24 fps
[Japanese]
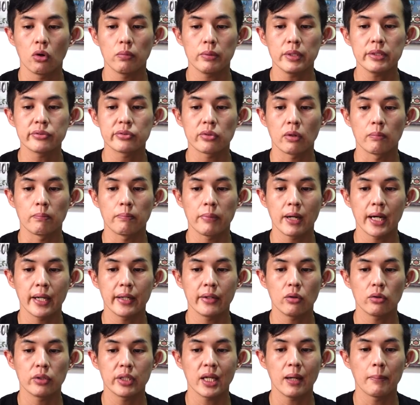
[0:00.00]

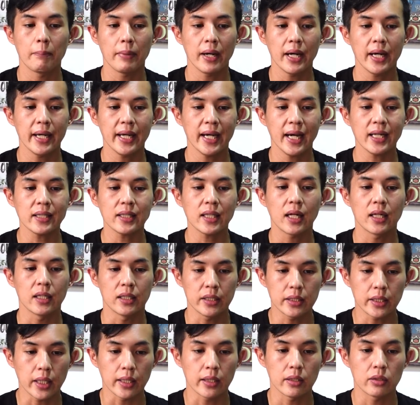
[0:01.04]
ビンソンパイオニア前あた
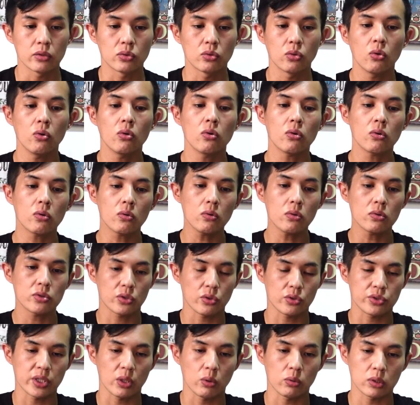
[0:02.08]
りで道路工
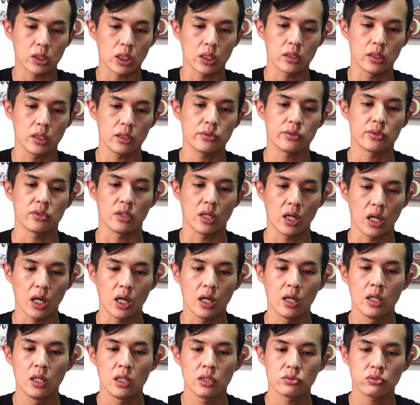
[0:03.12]
事をしておったんですが、
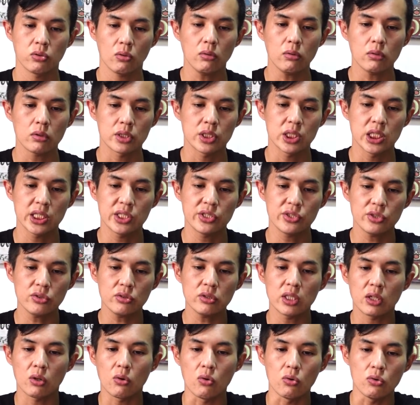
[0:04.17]
そこの地中
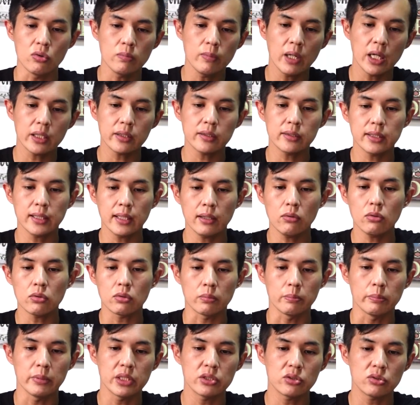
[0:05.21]
にこう埋まっておる
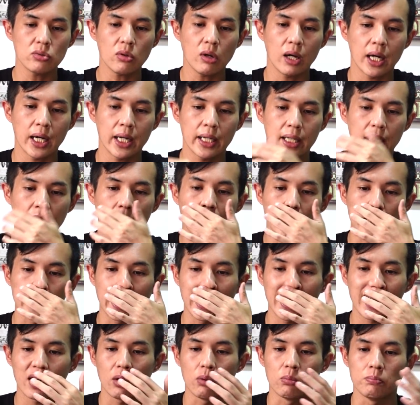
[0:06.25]
水の配管か
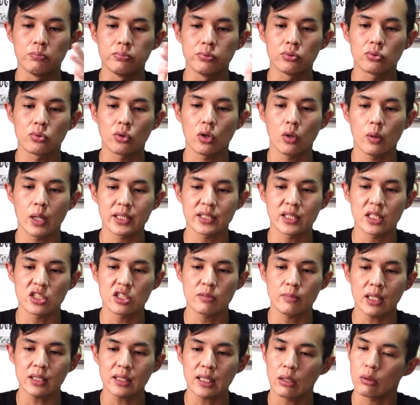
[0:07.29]
なんかをぶっ壊して
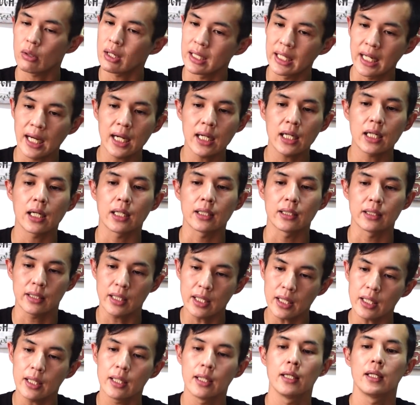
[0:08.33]
しまったのかなんか
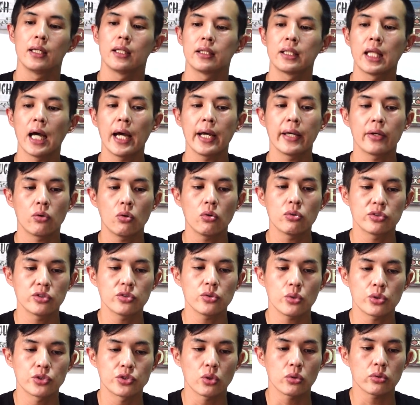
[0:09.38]
で大洪
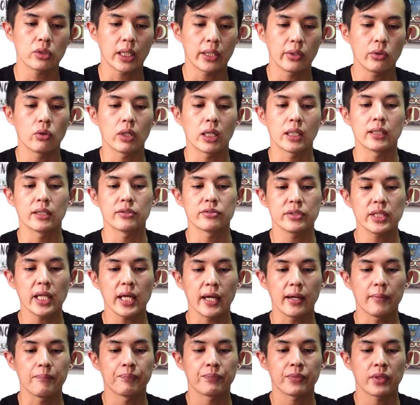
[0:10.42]
水をしちょったようなんです
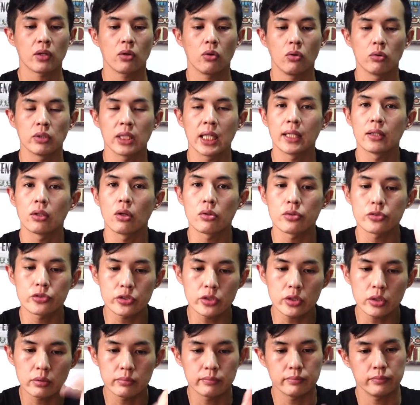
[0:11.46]
ね。こんなんどうす。大